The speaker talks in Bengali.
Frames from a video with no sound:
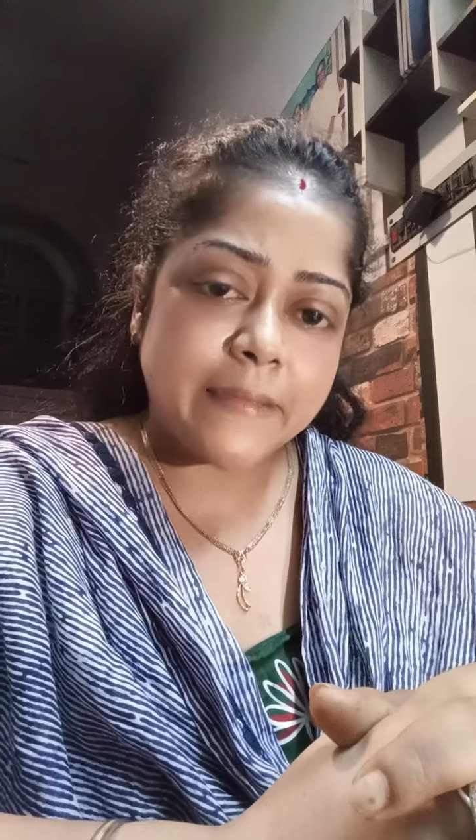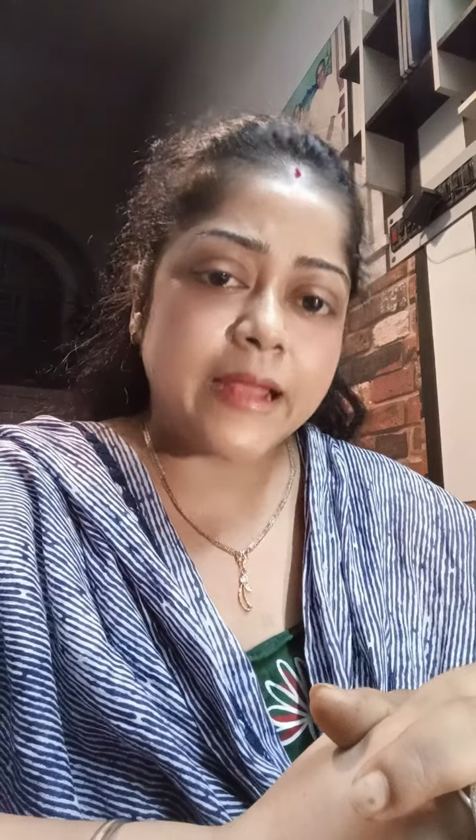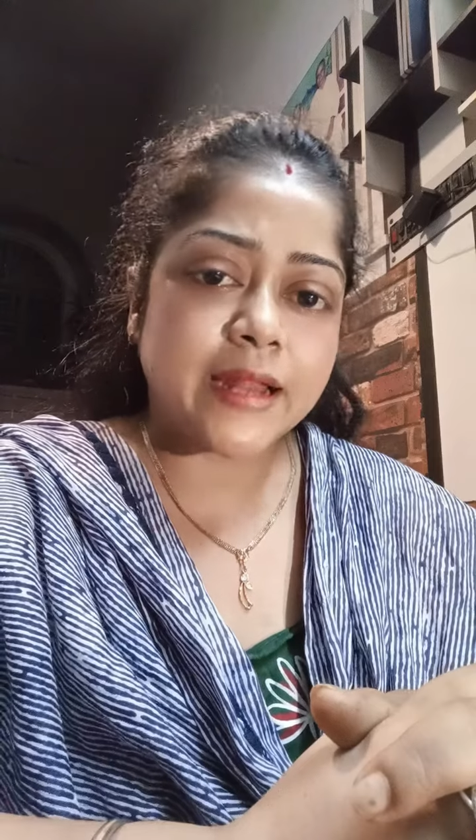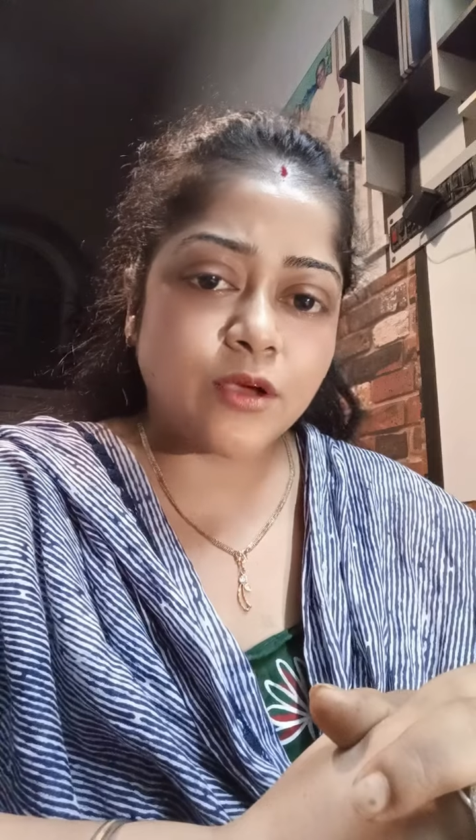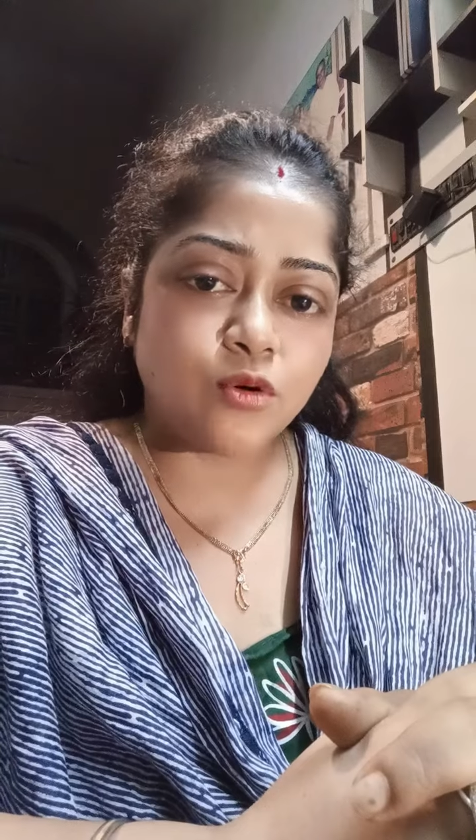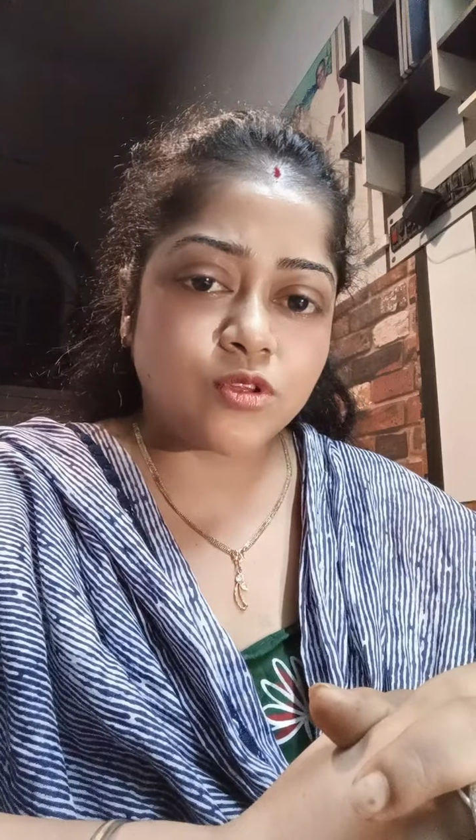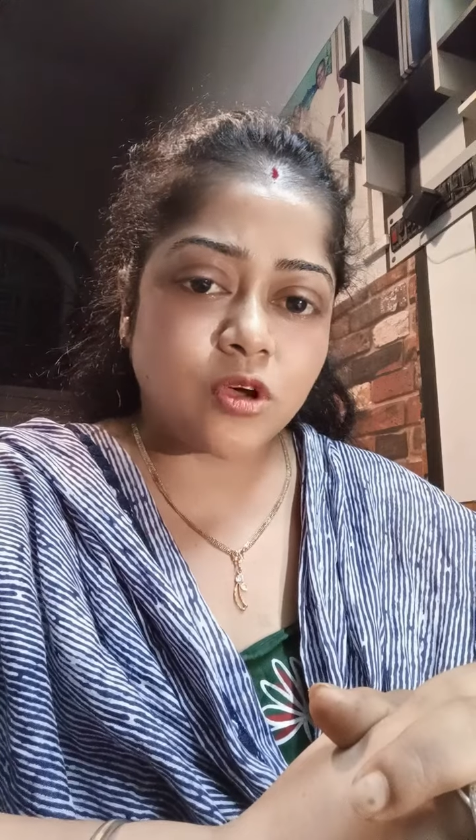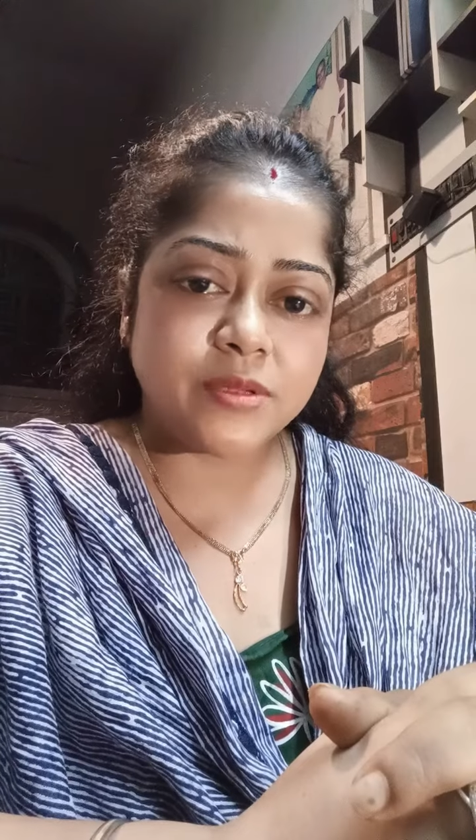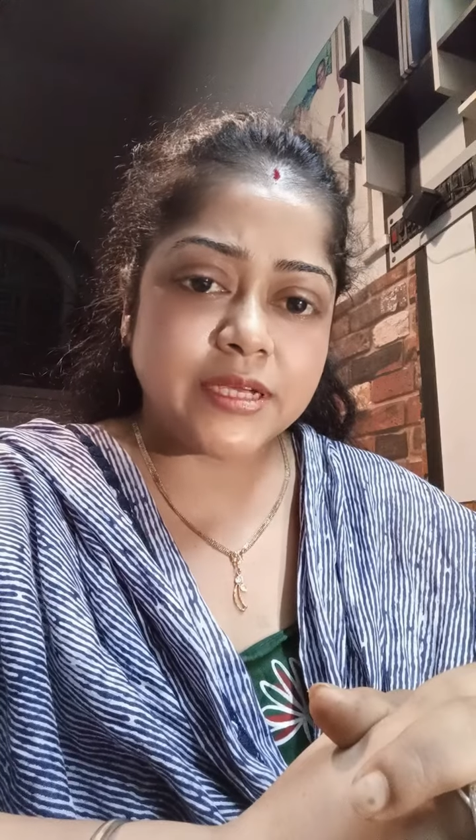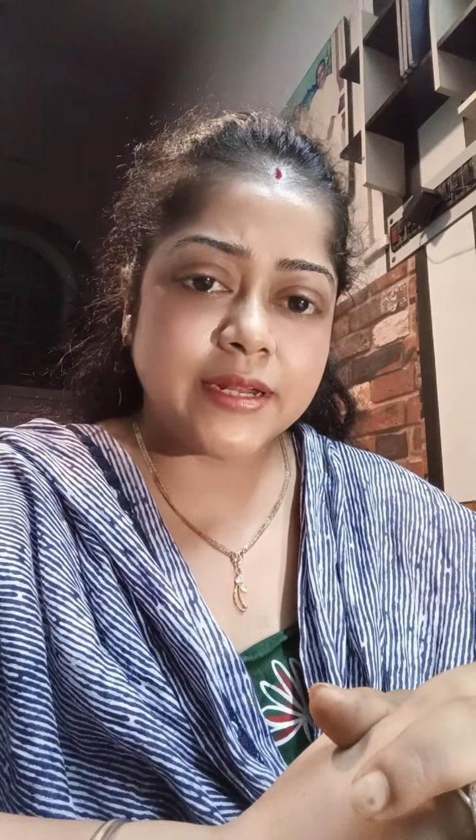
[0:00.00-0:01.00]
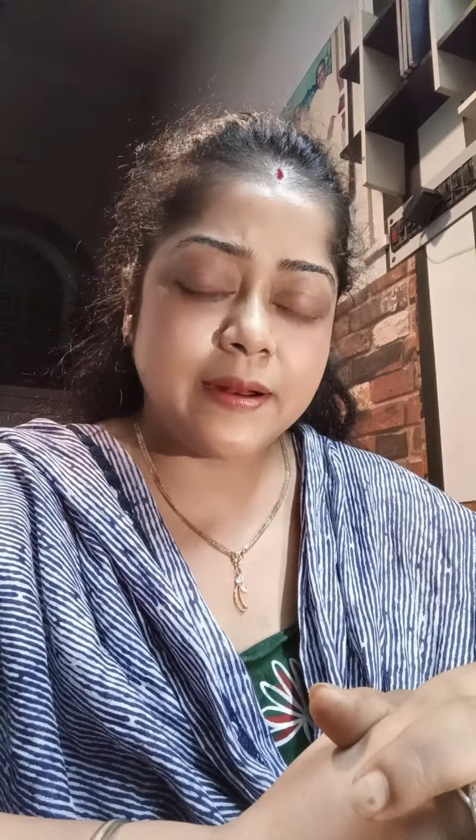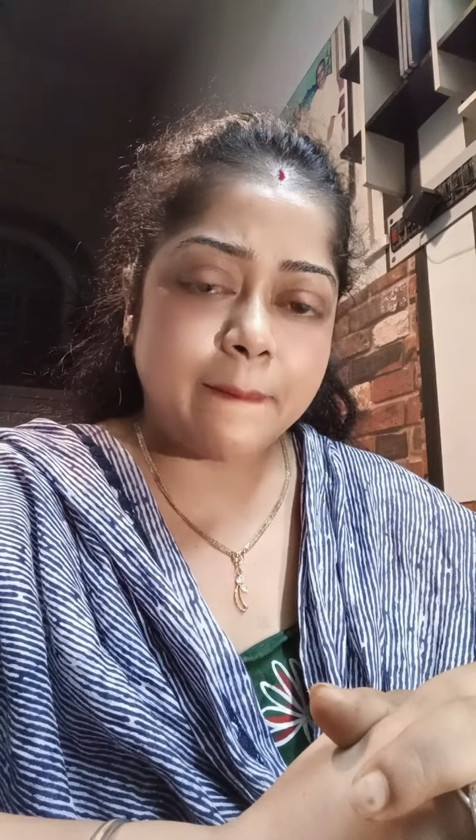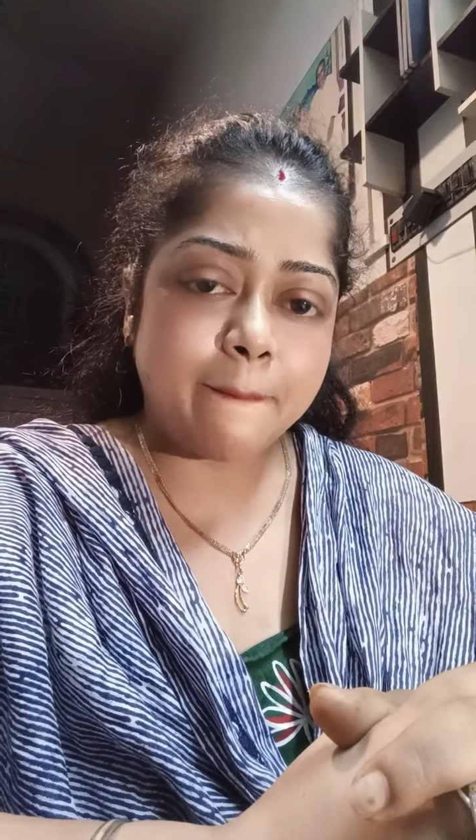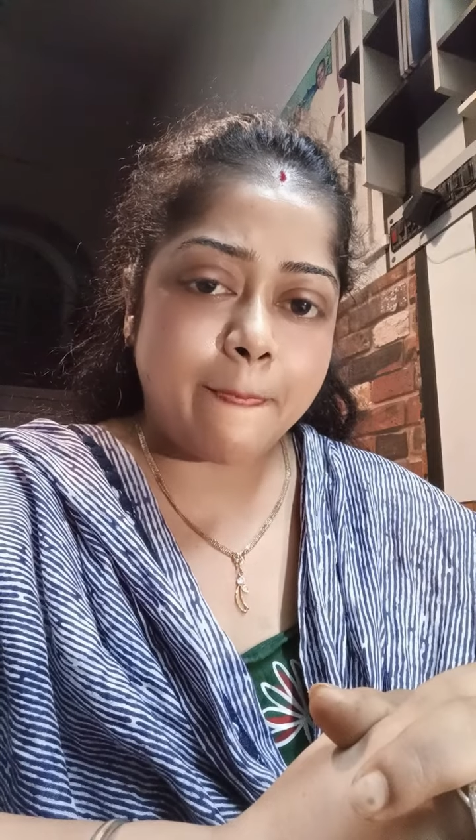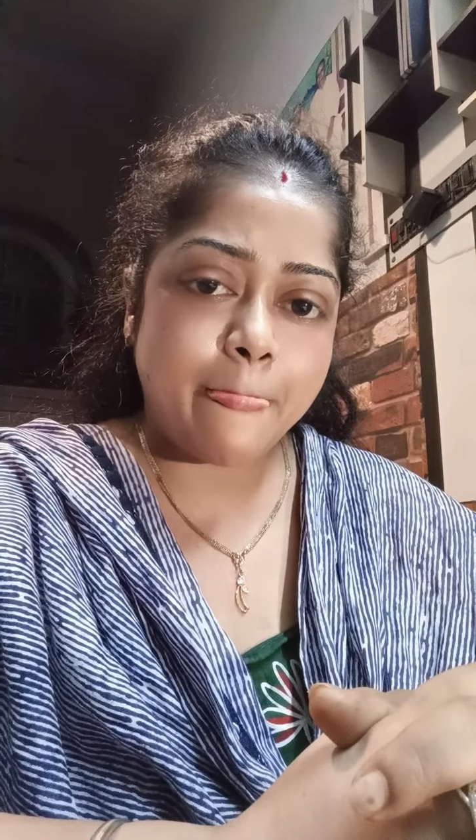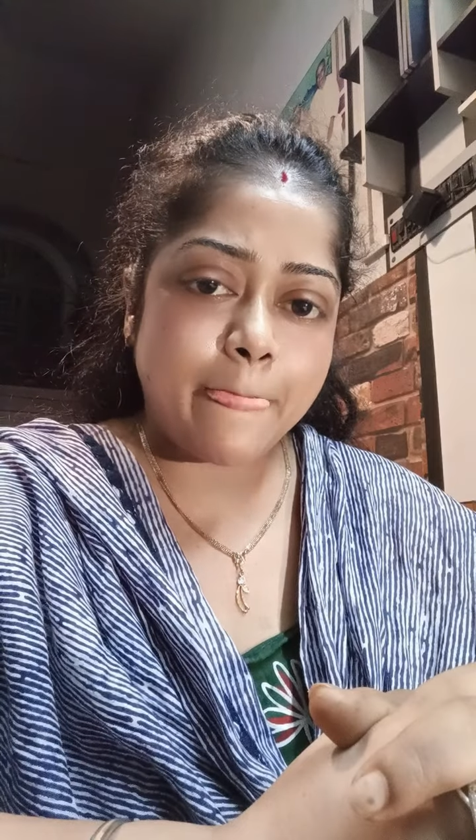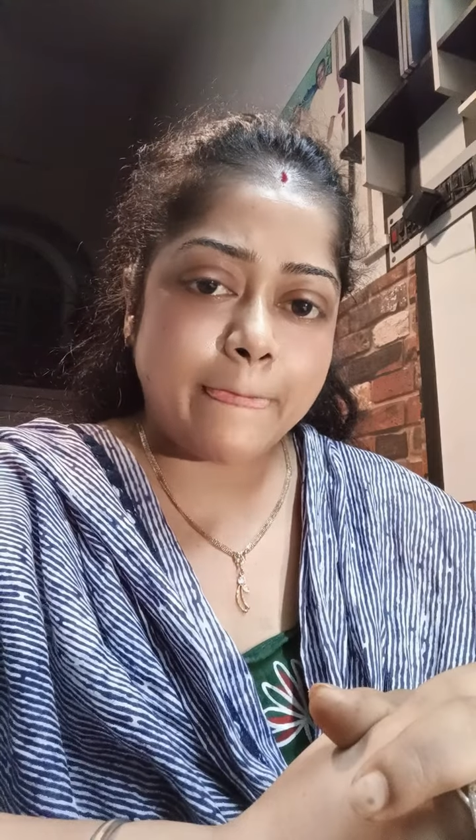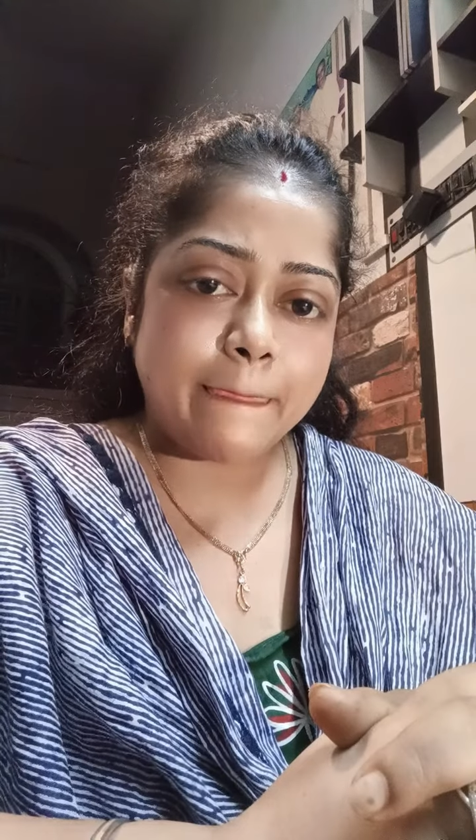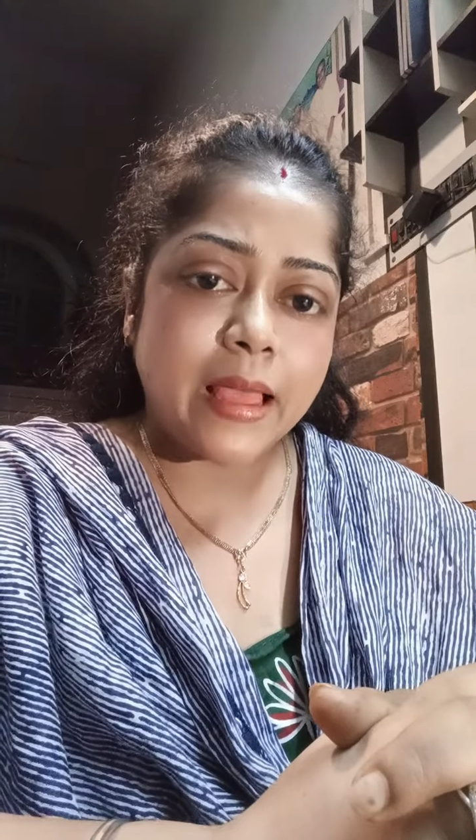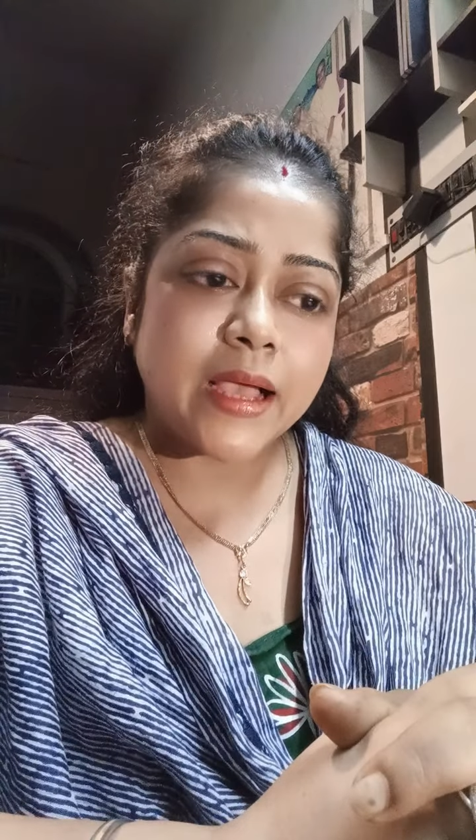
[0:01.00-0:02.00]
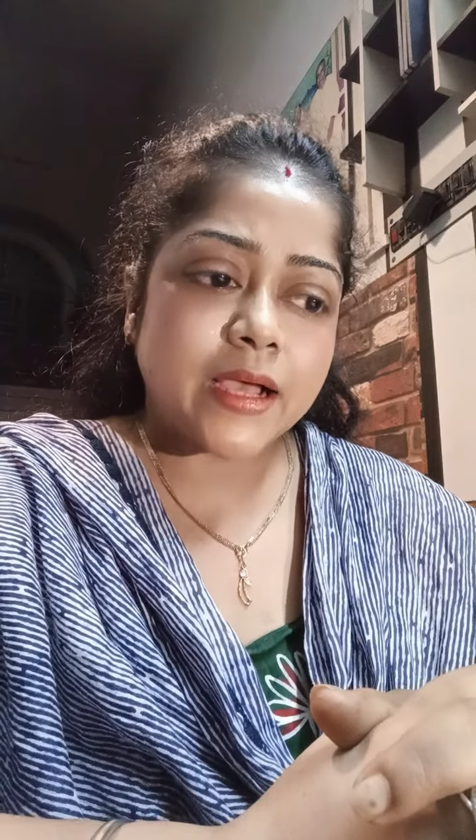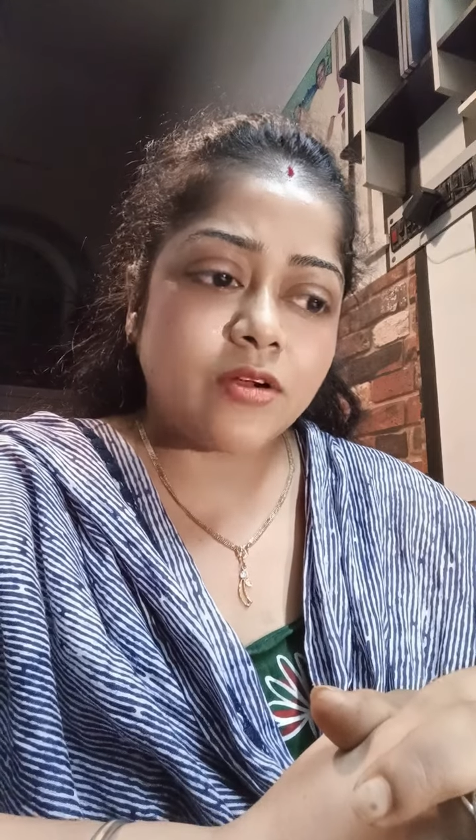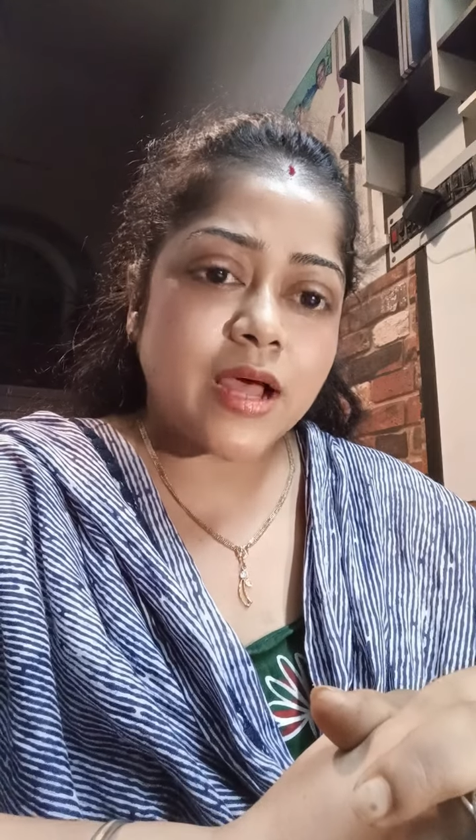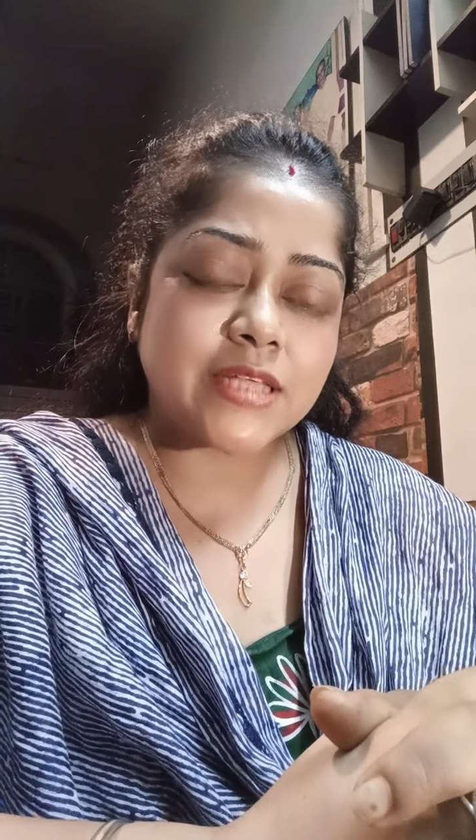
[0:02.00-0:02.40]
এটাই করতে হবে জানেন কারণ